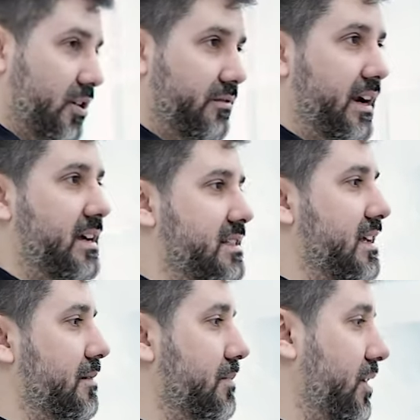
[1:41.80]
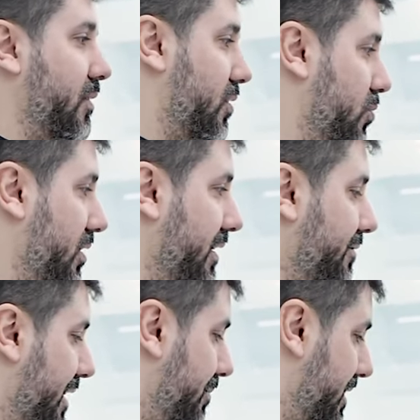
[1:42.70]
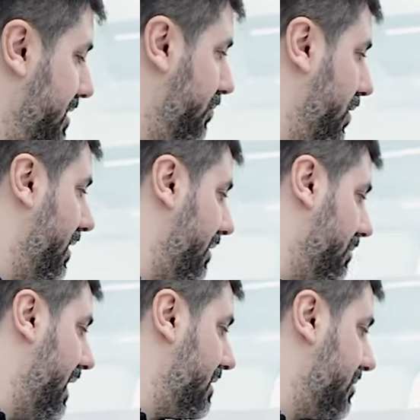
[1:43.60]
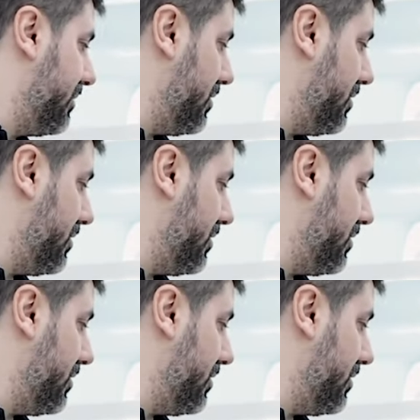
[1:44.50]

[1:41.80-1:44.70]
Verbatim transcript: troverai sempre qualcuno che fa i prezzi più al ribasso.